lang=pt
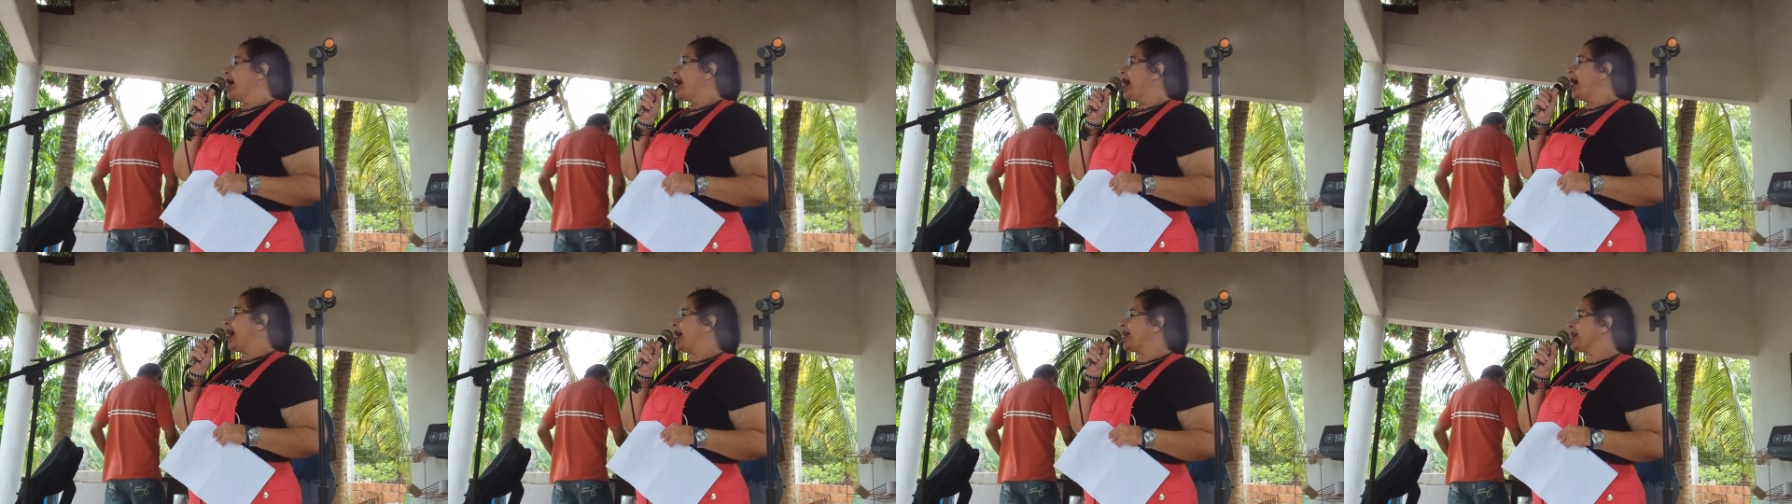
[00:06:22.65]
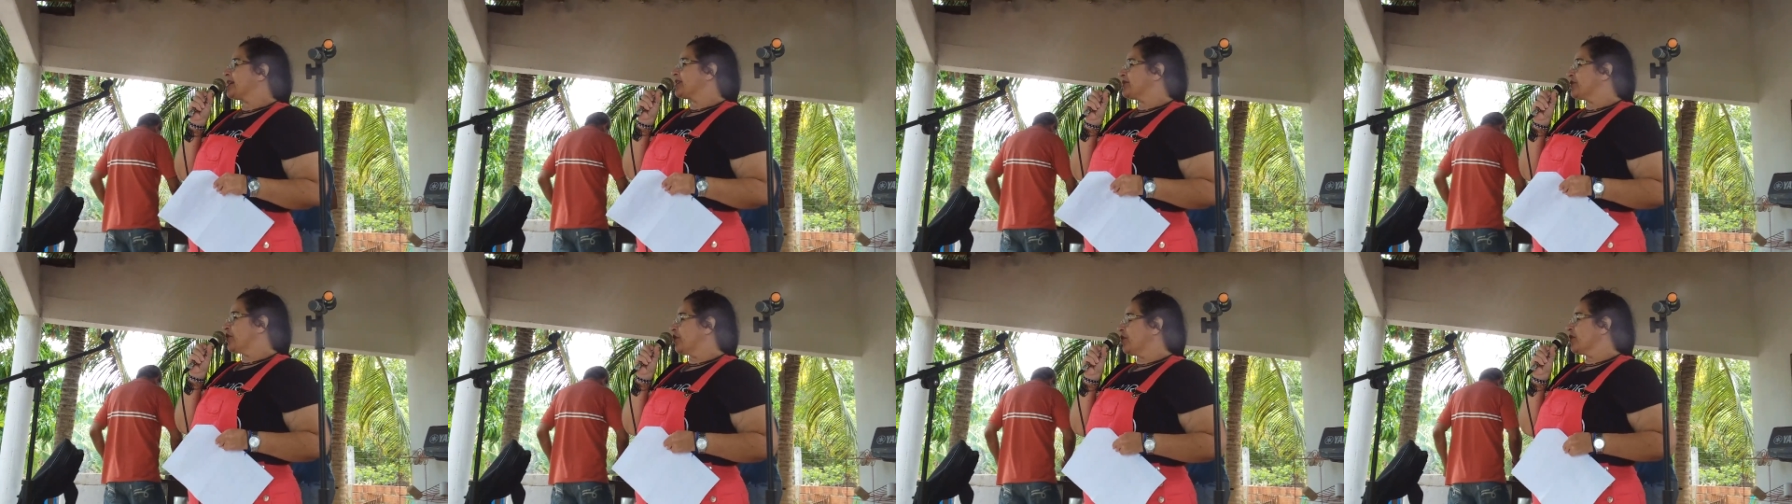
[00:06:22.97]

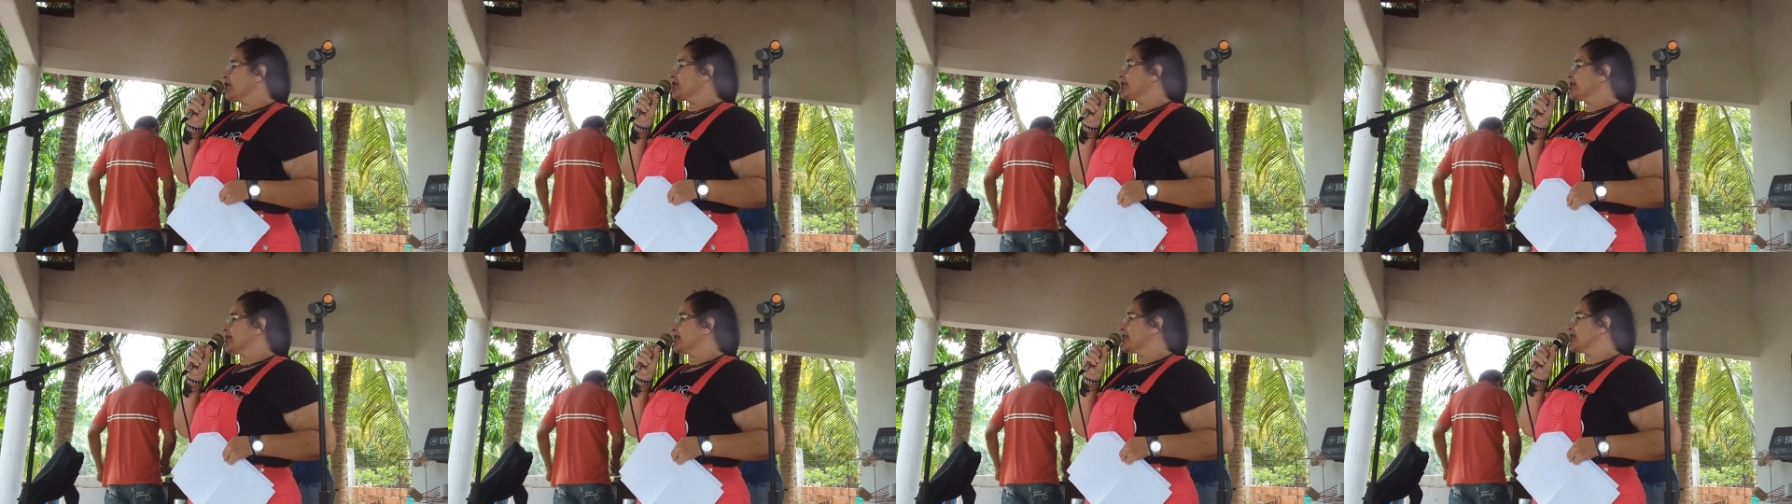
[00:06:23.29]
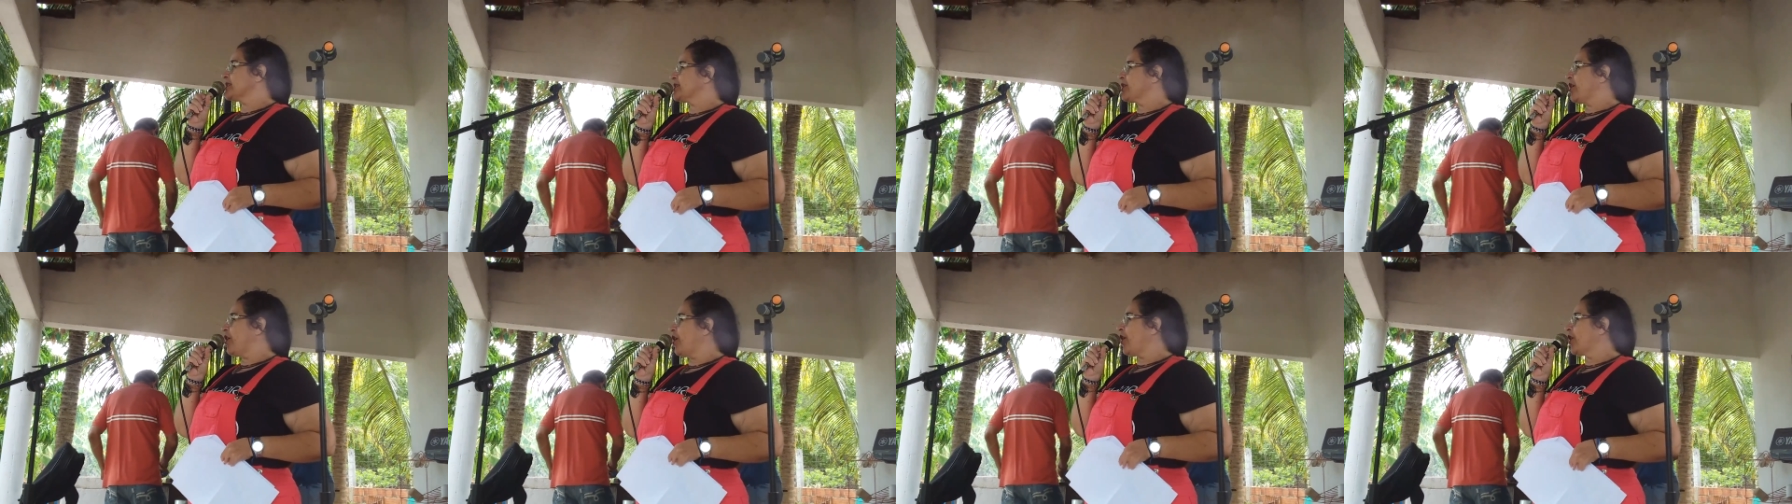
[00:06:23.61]
as
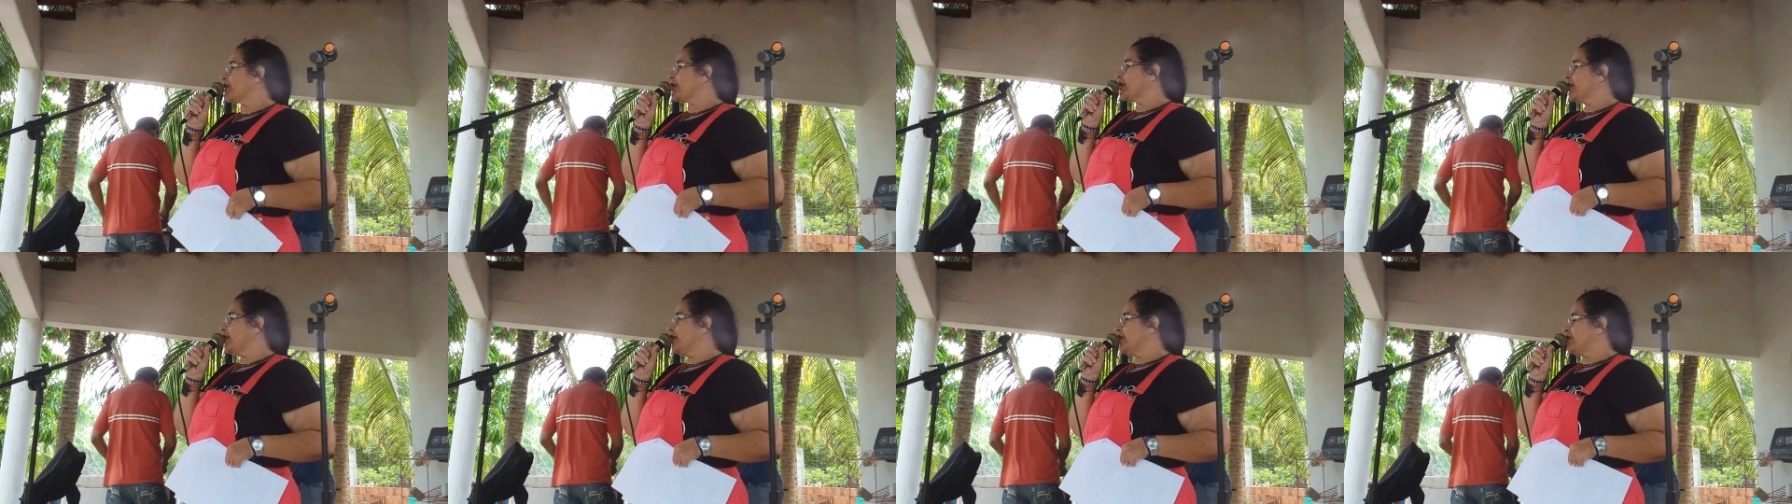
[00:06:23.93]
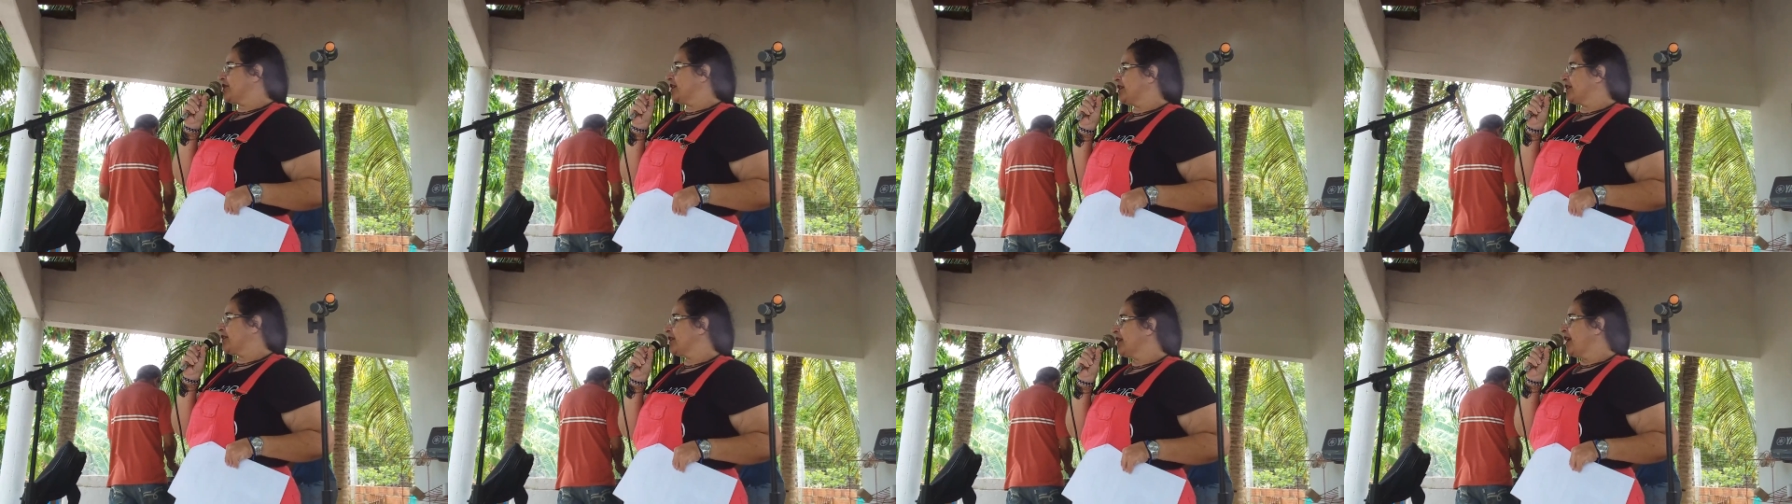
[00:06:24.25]
nossas
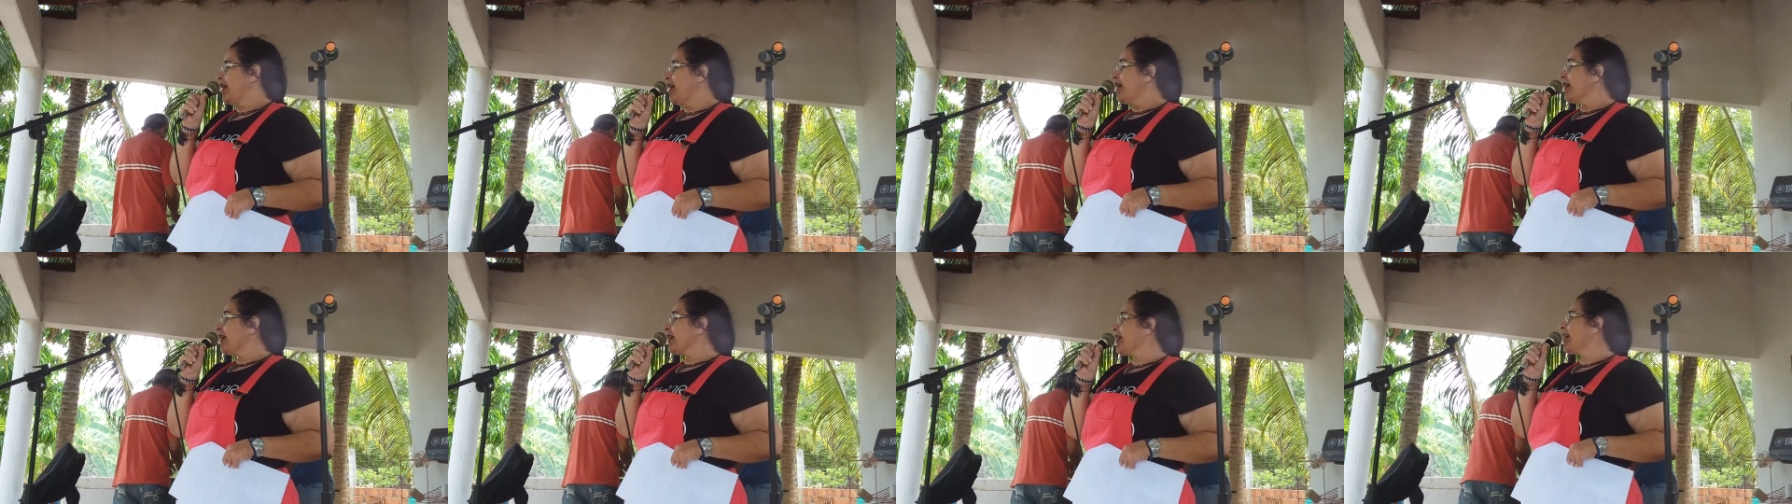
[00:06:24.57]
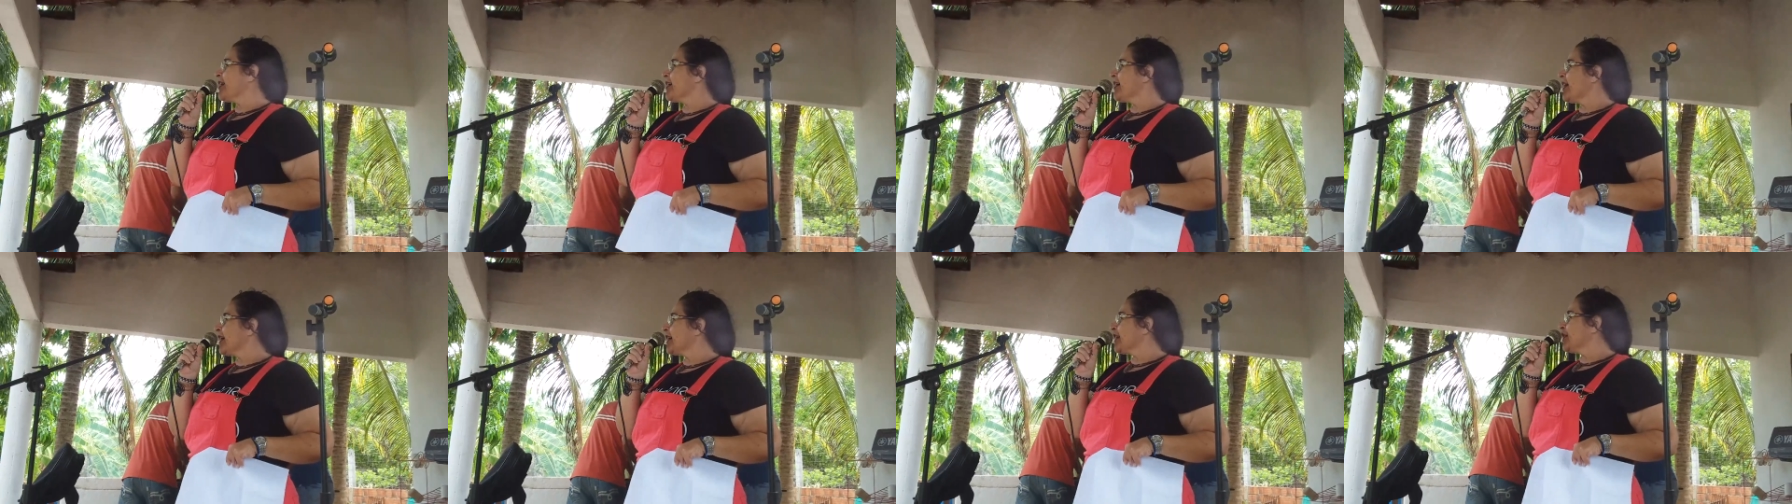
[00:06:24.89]
origens. Quem